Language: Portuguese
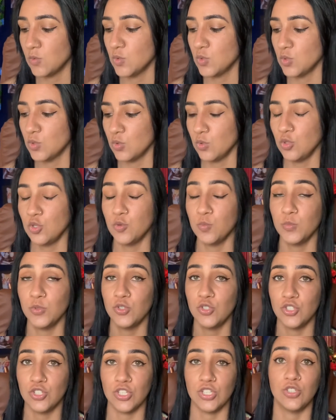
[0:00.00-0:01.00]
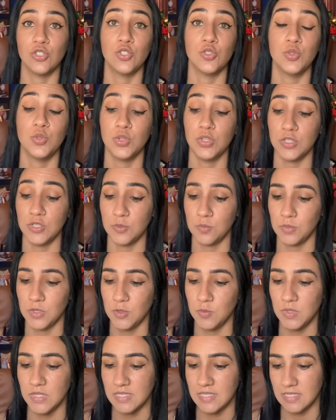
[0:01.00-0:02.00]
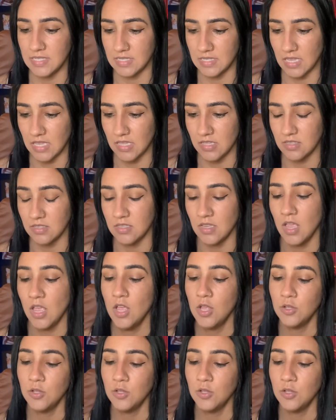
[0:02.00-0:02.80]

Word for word: os últimos dias de 2006